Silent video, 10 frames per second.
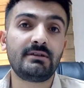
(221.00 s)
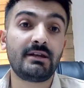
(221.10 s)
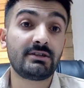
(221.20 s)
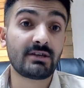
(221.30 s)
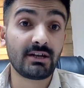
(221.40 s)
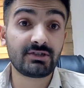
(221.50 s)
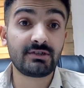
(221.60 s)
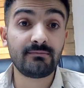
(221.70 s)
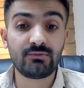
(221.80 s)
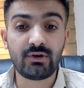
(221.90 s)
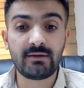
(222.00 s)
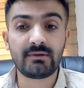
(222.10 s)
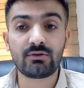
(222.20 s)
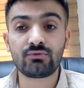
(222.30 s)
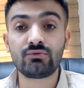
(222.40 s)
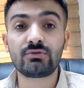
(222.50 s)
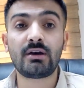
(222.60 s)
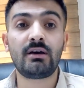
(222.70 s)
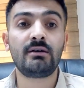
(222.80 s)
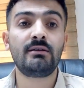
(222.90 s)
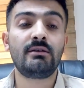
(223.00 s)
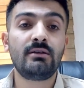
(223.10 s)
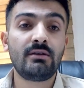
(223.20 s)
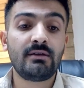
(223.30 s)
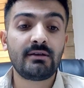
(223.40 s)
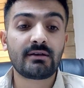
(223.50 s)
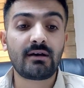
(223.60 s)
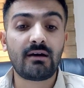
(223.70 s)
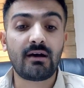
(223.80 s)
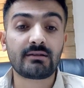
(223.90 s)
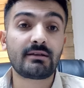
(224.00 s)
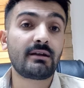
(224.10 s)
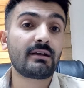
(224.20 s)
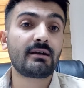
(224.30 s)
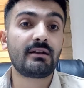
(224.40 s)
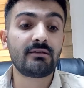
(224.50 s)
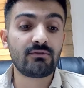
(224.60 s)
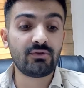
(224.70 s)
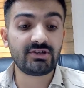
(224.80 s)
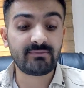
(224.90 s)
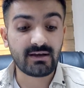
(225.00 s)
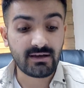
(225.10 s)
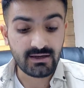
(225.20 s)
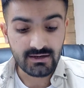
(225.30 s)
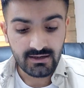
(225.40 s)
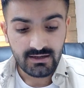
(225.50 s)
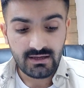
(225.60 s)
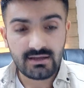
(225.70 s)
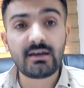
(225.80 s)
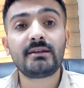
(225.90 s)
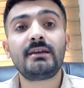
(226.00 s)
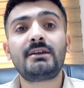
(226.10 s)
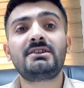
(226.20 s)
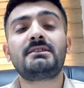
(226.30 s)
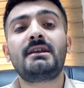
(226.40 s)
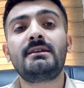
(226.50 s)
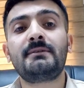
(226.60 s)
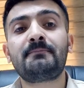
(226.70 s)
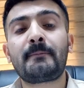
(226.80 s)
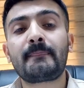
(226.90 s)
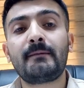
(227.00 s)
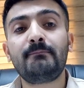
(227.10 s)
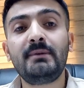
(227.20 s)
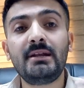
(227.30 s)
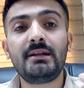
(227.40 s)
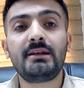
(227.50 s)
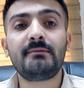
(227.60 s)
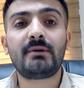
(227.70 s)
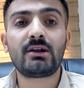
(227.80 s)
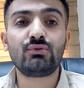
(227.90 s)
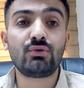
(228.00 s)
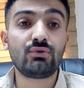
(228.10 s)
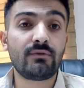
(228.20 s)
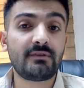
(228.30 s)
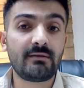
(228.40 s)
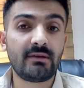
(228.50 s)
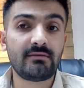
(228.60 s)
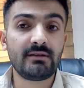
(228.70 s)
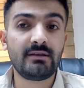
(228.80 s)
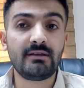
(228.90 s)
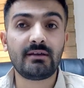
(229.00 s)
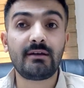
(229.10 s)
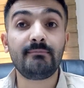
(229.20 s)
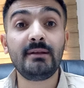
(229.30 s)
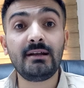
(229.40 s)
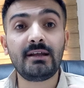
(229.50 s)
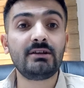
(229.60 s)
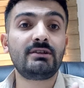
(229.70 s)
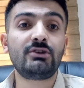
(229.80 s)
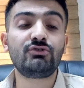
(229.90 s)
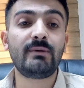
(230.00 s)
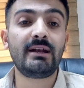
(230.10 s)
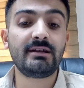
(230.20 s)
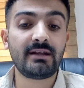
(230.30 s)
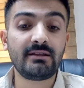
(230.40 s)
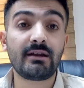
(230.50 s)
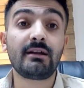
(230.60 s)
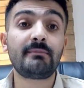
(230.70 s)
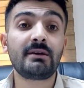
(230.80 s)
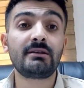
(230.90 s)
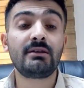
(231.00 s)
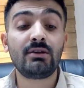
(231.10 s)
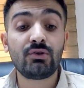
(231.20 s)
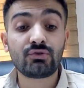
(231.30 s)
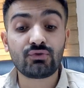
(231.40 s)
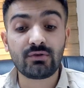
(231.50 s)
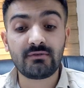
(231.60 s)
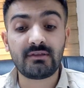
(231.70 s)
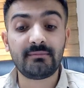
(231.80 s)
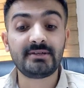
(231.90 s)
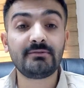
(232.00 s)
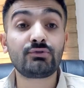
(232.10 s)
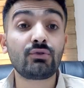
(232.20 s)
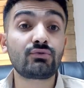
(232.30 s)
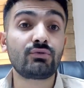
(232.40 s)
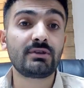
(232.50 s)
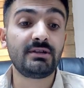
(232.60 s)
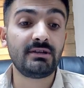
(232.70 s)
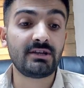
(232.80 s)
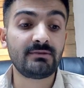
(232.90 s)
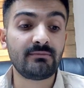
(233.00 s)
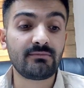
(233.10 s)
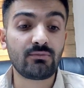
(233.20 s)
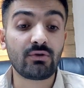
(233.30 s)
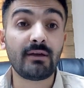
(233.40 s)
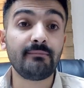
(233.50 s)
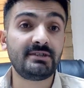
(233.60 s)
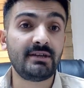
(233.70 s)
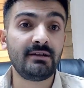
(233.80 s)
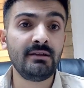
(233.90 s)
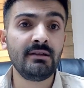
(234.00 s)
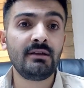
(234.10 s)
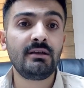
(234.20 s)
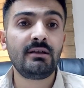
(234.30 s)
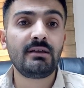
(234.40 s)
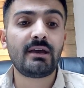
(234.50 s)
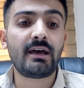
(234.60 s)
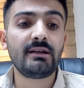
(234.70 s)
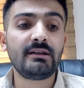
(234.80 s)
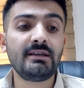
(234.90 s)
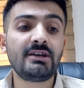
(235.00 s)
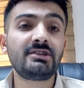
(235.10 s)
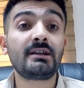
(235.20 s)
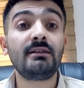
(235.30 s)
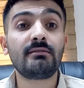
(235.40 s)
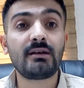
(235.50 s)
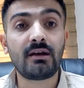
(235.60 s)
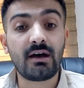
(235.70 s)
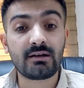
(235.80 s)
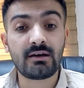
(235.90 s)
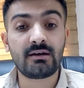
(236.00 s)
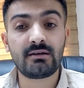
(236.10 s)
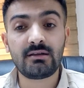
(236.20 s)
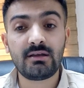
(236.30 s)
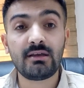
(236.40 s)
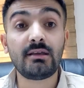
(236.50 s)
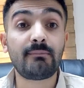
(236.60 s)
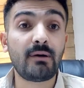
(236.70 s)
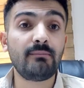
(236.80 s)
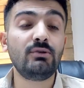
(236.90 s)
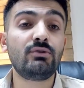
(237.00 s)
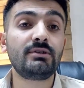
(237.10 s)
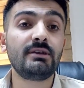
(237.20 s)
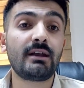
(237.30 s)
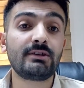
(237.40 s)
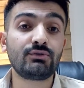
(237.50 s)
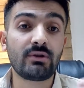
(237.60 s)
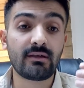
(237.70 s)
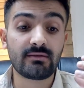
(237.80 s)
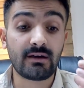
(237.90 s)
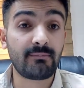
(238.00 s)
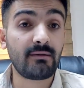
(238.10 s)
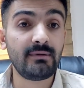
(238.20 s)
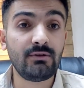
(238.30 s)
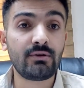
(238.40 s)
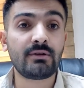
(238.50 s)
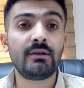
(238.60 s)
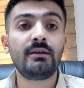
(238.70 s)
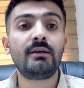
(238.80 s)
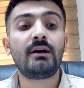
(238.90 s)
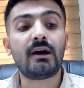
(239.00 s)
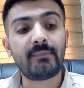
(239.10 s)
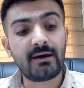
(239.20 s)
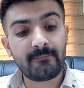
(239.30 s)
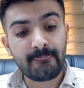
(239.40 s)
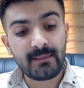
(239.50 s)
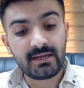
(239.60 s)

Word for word: yani çalıştığım dönemden tut ta atanana kadar sürecime kadar yani gerçekten birilerin bana yol göstermesini yani birilerin tecrübelerinden yararlanmak çok istemiştim. Çok çok ihtiyacım olan bir şeydi. Yani diğer şekilde insan hata yapabiliyor, yanlış yola sapabiliyor. Ama